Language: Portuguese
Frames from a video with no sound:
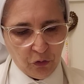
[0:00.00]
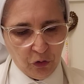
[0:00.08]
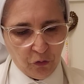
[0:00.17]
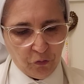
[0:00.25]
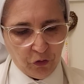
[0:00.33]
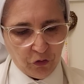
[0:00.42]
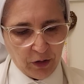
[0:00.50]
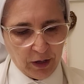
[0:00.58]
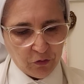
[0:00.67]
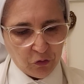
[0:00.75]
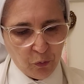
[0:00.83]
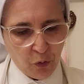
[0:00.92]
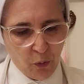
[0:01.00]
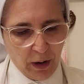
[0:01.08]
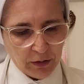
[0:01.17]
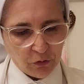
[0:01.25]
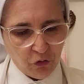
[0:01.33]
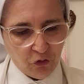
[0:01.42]
no vigésimo
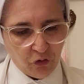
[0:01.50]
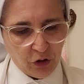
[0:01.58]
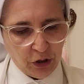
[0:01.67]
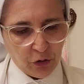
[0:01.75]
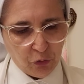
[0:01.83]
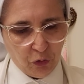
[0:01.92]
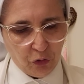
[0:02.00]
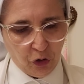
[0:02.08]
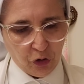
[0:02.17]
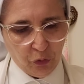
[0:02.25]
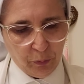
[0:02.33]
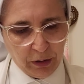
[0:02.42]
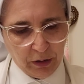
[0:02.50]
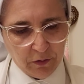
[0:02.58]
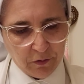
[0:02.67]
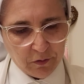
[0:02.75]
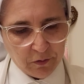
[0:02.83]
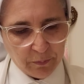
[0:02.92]
quarto dia do nono
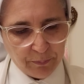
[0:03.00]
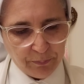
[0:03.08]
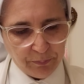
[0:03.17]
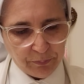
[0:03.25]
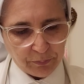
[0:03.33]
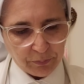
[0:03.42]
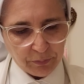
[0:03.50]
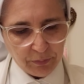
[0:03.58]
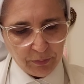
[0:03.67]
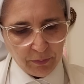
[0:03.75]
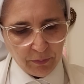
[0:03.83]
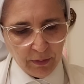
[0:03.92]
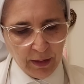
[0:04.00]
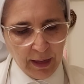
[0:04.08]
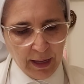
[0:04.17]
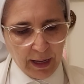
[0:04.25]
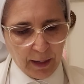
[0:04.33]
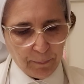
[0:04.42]
mês,
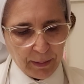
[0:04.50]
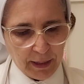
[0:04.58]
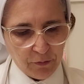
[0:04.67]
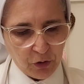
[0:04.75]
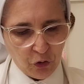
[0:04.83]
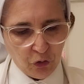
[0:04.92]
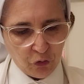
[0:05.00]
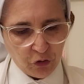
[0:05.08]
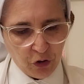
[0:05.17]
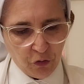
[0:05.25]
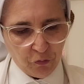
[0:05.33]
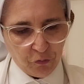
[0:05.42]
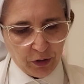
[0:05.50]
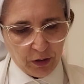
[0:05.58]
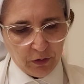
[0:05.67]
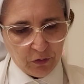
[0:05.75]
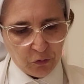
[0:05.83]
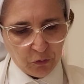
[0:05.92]
a palavra do Senhor
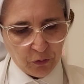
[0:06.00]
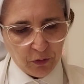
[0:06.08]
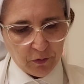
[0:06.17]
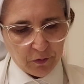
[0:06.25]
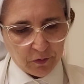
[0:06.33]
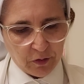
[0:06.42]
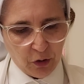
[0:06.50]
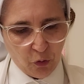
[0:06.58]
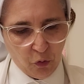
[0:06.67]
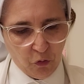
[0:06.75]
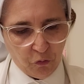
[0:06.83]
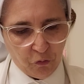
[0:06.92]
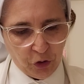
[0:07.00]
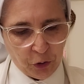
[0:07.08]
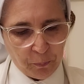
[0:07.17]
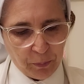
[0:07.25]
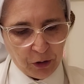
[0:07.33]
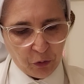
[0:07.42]
fez se
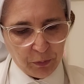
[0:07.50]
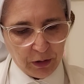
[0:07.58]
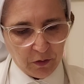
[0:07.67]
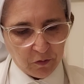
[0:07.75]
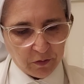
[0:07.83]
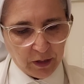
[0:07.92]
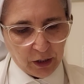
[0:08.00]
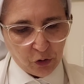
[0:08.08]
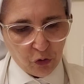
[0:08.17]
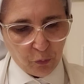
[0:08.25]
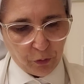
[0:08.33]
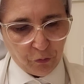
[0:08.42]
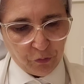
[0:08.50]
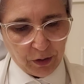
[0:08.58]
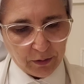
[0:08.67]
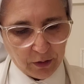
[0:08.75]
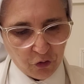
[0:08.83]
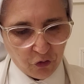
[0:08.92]
ouvir pelo ministério do
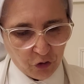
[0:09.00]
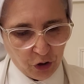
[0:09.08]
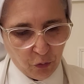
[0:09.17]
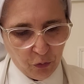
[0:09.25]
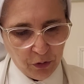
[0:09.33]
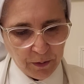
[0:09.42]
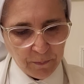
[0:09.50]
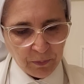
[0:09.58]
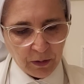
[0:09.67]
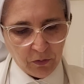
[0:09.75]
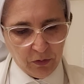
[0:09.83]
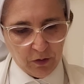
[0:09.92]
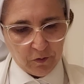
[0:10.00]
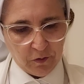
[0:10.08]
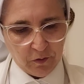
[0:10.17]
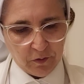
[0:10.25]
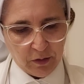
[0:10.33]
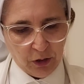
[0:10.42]
profeta Ageu
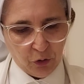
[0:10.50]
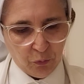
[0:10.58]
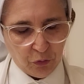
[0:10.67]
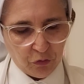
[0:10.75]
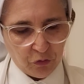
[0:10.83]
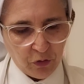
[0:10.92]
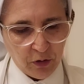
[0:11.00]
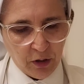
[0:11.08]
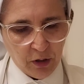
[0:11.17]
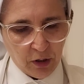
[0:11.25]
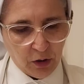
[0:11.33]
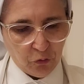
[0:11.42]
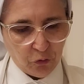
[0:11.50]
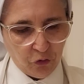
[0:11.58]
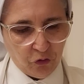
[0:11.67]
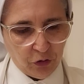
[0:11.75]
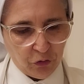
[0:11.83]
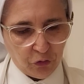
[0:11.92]
nesses termos.
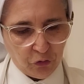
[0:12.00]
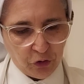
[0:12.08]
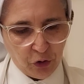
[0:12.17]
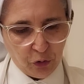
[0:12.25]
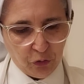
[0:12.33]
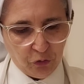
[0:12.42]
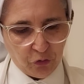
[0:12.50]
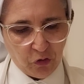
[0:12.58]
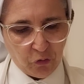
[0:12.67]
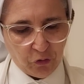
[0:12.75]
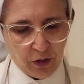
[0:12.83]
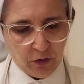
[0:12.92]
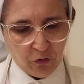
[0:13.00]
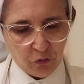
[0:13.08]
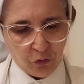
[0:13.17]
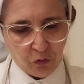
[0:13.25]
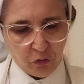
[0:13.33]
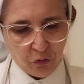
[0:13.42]
Isso diz o Senhor dos
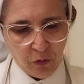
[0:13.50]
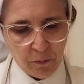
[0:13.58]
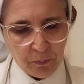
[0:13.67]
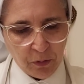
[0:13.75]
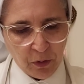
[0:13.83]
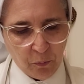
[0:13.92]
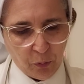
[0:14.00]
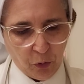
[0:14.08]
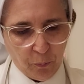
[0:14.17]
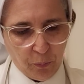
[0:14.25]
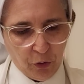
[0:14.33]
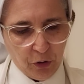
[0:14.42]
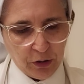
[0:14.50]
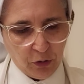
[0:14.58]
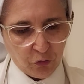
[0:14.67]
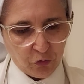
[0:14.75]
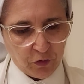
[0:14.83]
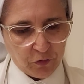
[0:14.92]
Exércitos. Propõe
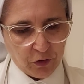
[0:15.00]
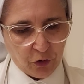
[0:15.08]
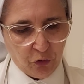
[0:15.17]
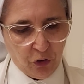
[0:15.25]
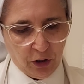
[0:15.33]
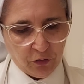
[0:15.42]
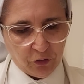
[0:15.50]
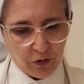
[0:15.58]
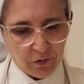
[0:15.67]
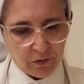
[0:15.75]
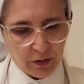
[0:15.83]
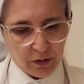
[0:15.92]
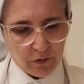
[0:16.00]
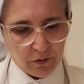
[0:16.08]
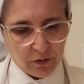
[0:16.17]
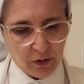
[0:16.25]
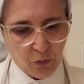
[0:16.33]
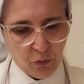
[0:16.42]
ao sacerdote esta
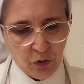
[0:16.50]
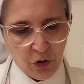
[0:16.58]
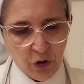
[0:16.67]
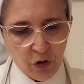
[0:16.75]
questão.